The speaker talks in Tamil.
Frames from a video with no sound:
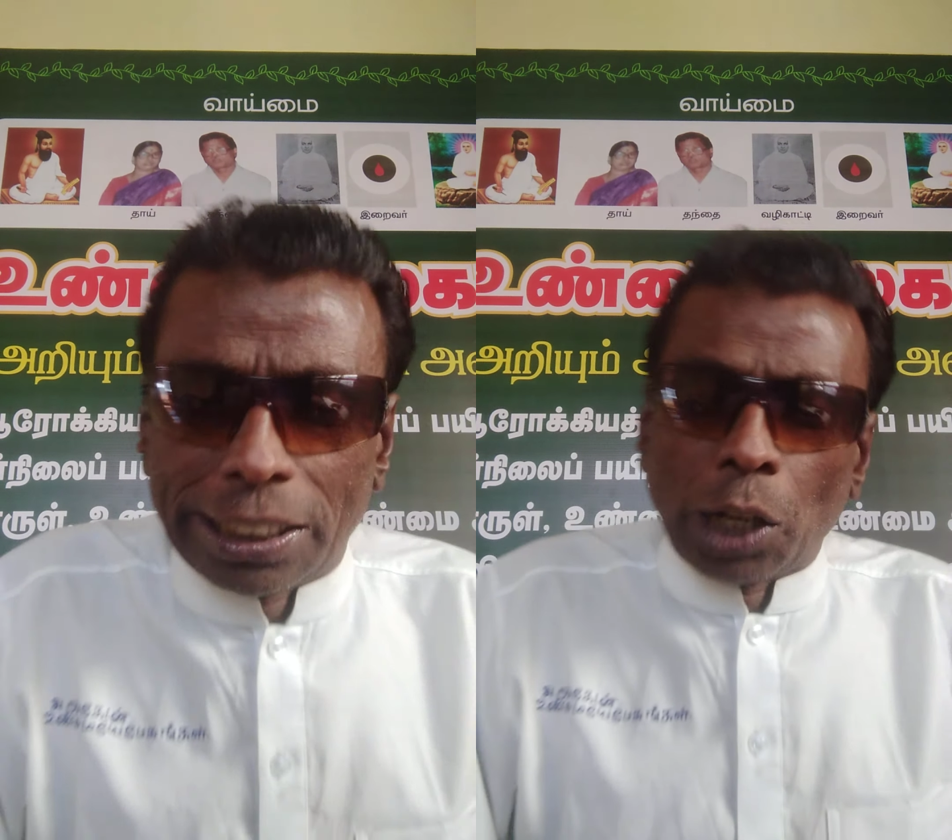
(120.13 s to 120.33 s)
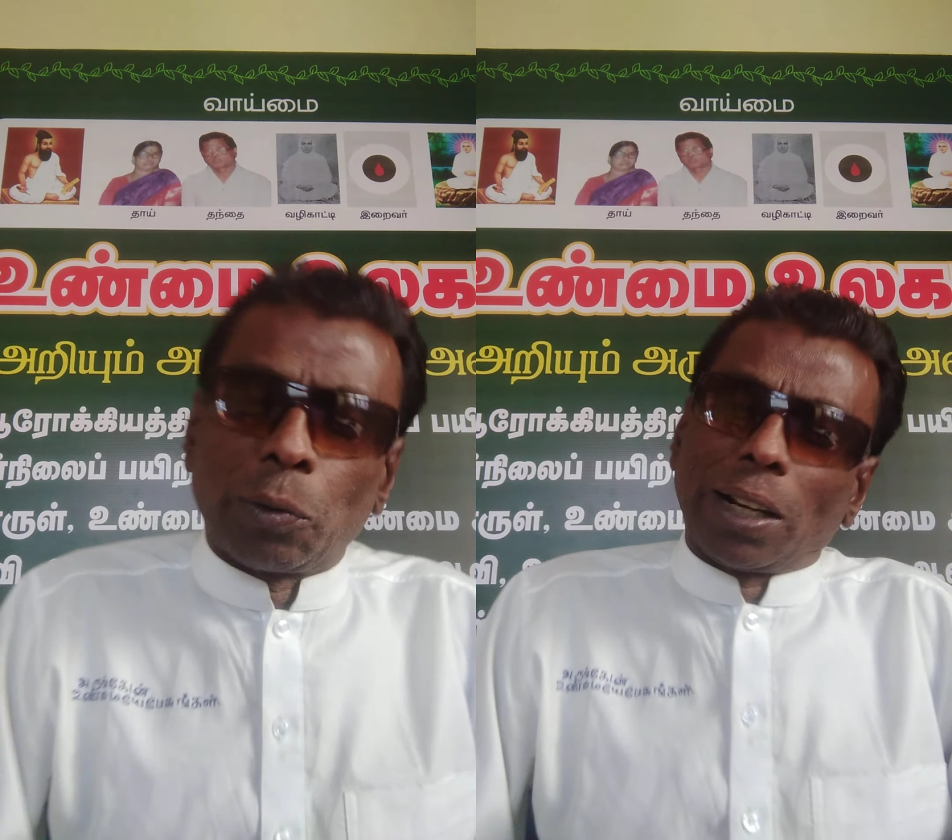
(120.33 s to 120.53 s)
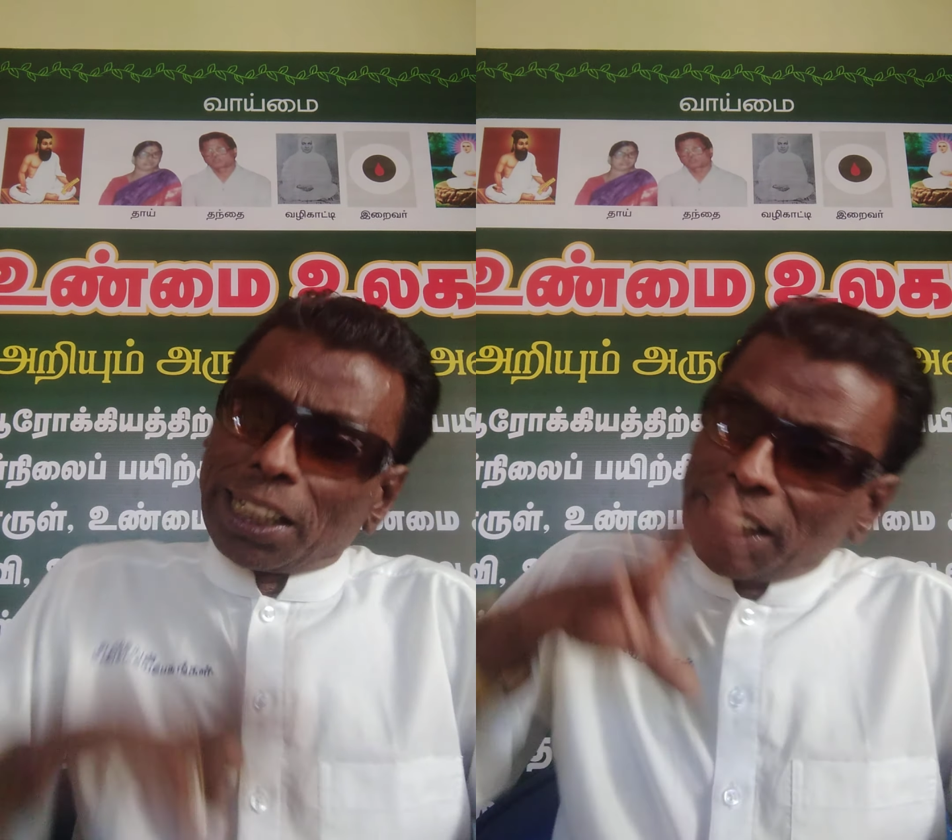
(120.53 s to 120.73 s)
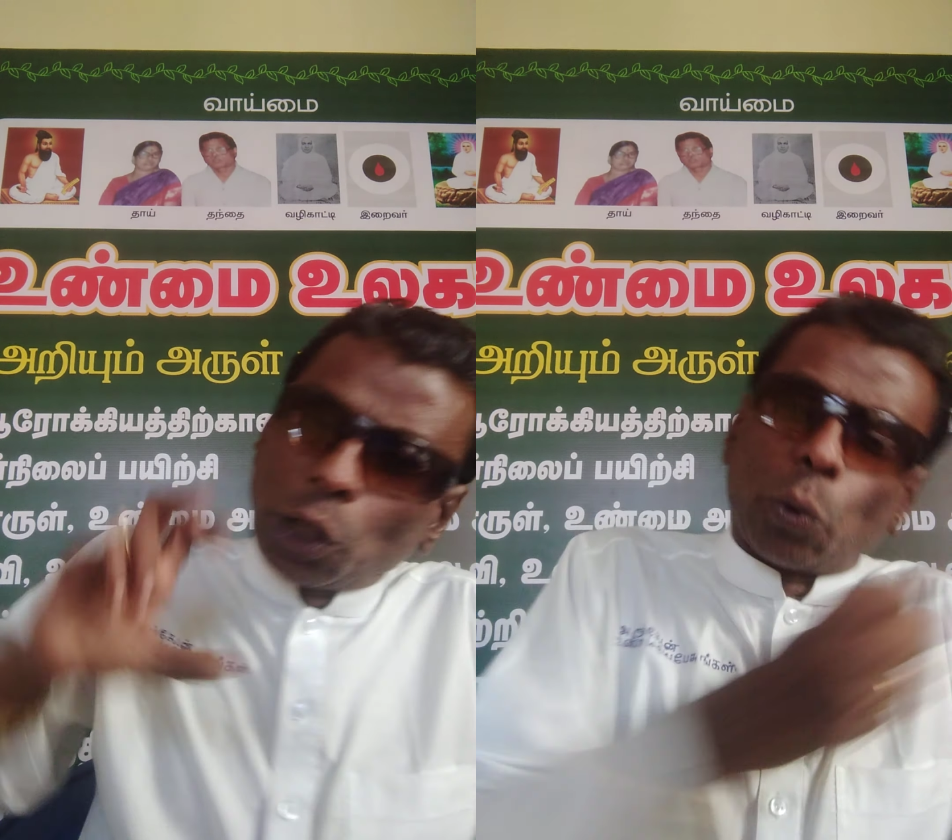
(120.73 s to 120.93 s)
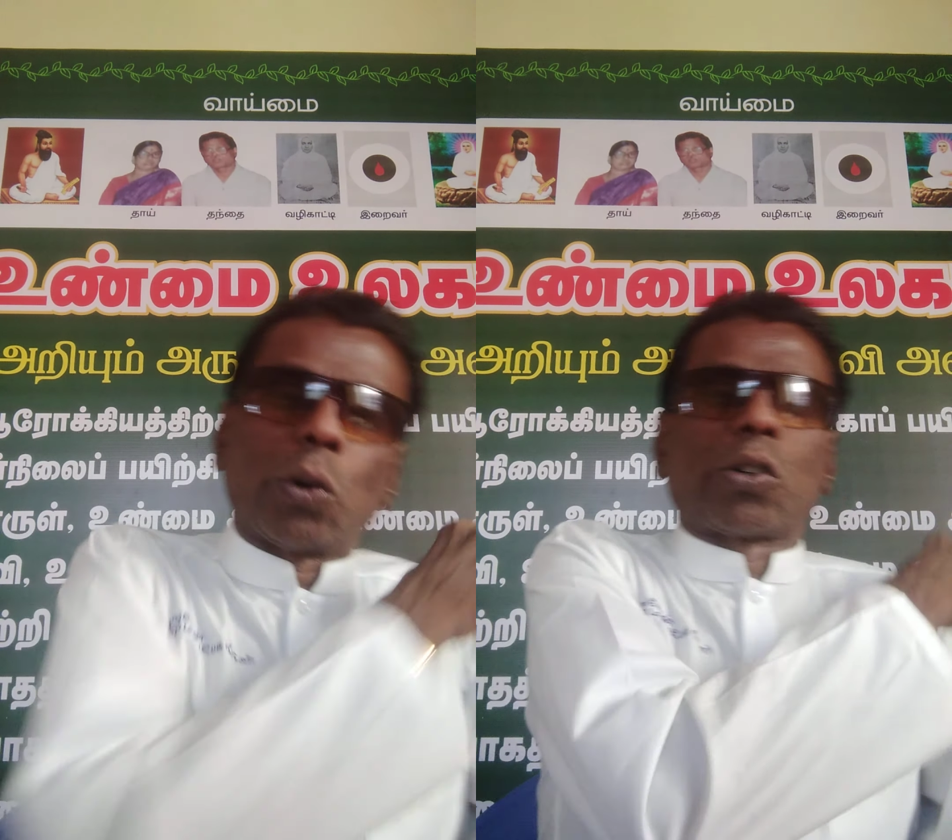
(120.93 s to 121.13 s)
திருவள்ளுவர்
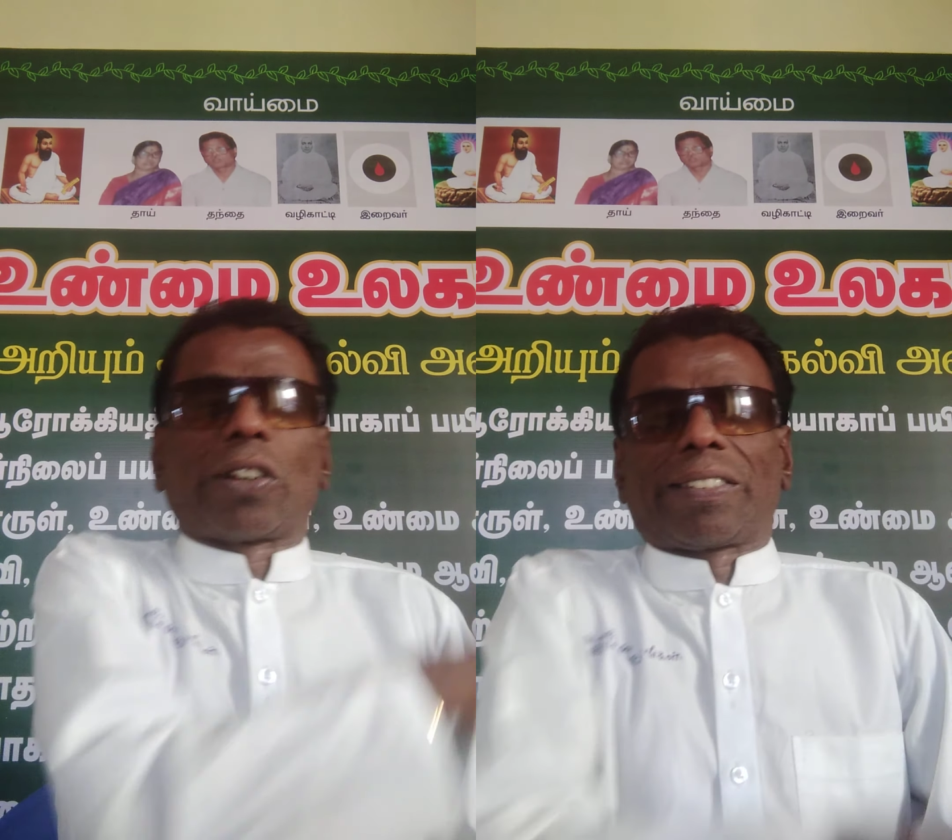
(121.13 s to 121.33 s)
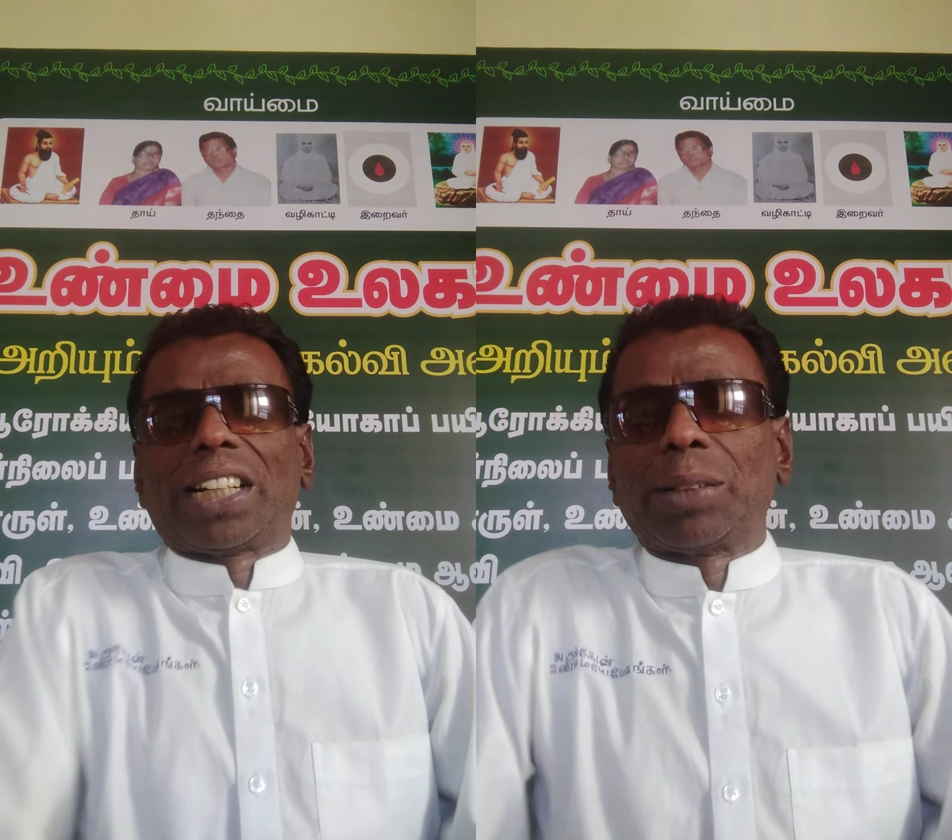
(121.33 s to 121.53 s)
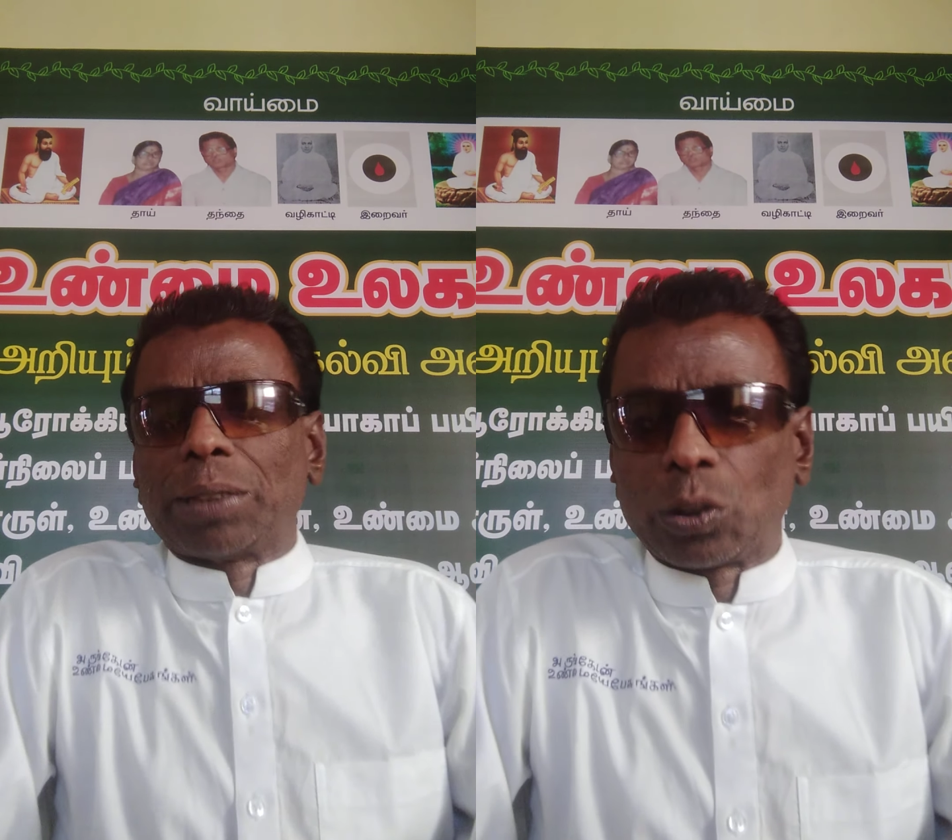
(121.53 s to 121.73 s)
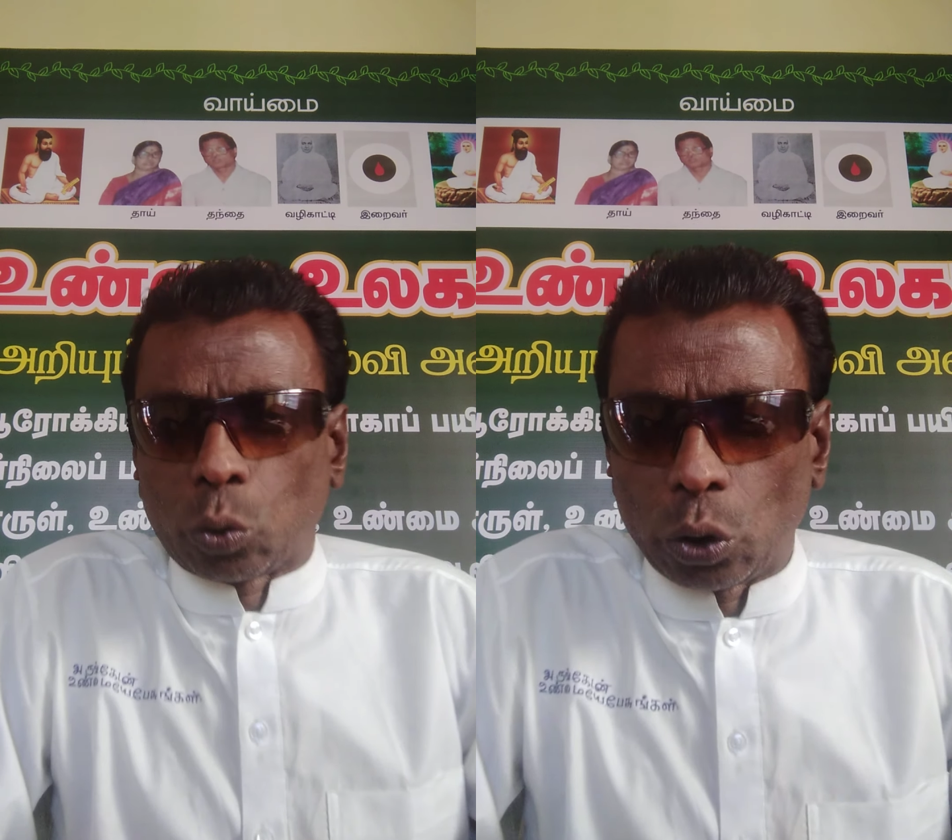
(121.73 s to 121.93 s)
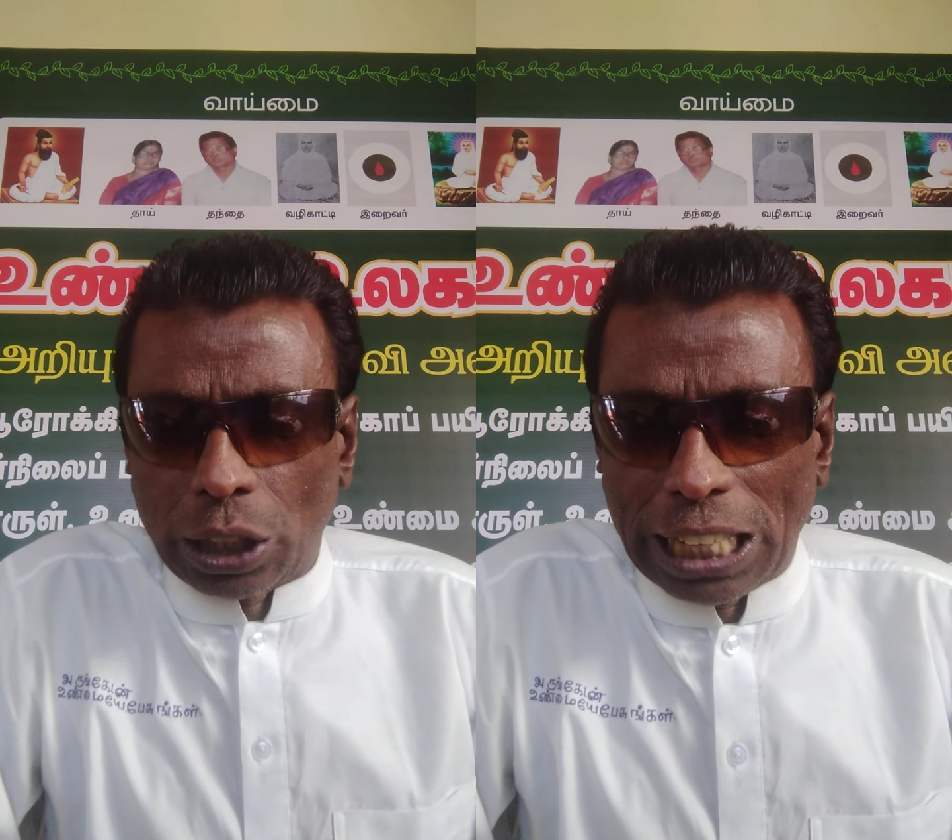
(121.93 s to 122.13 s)
நீர் உணவுக்கு வர வேண்டும் என்று
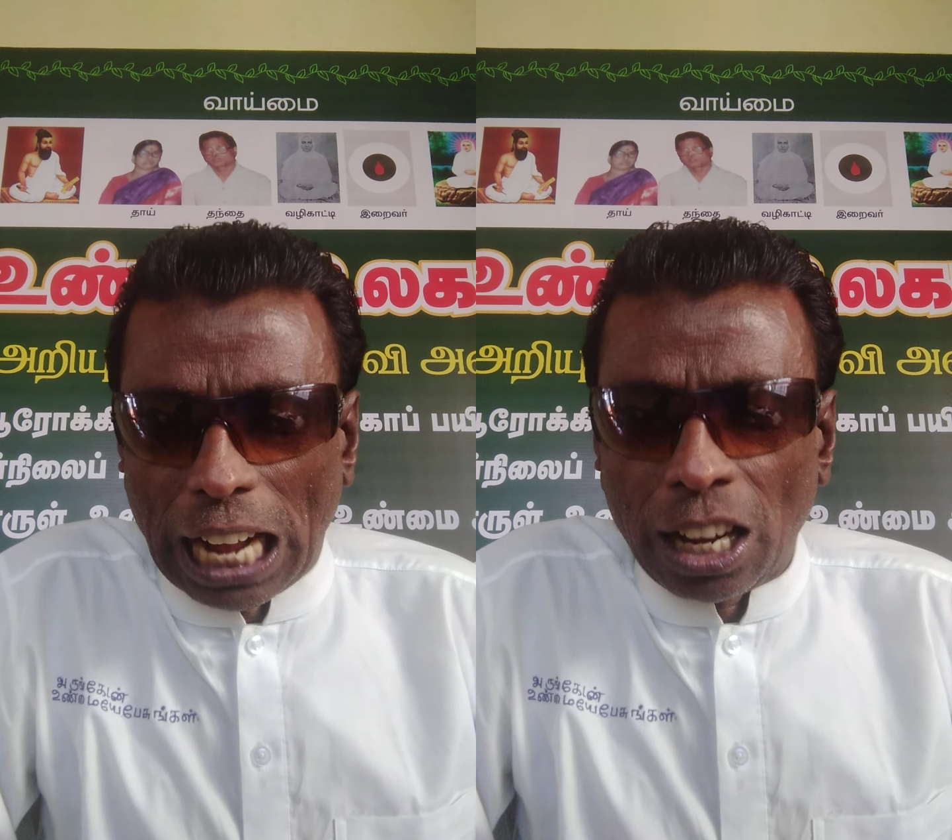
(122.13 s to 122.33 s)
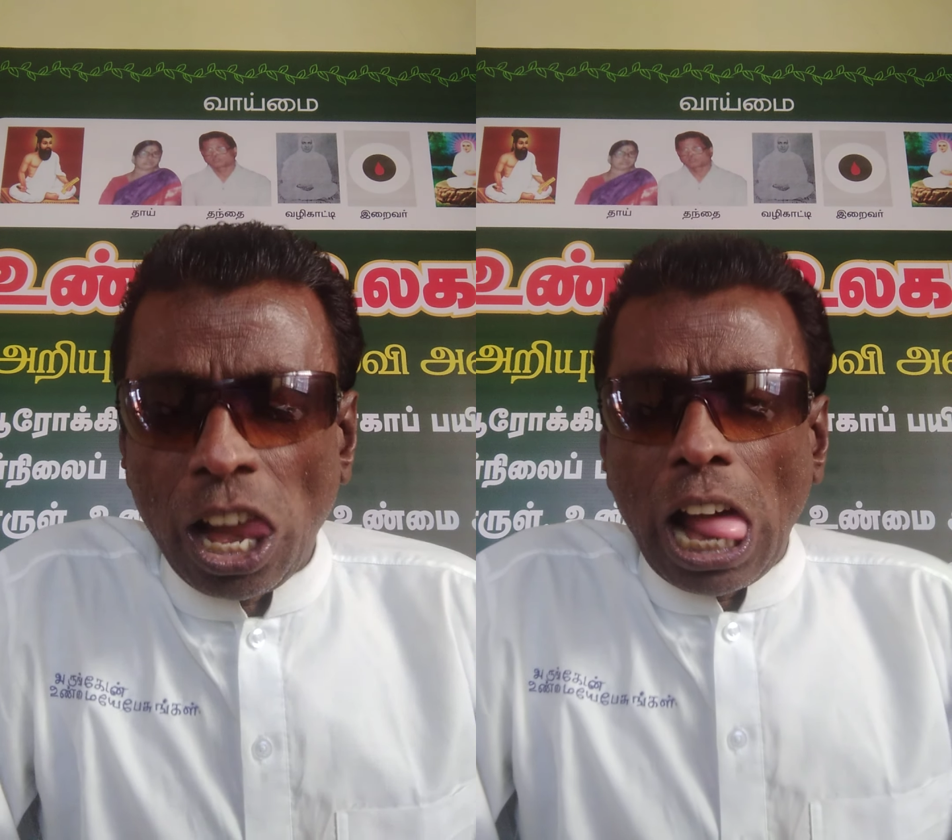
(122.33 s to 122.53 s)
கூறுகிறார்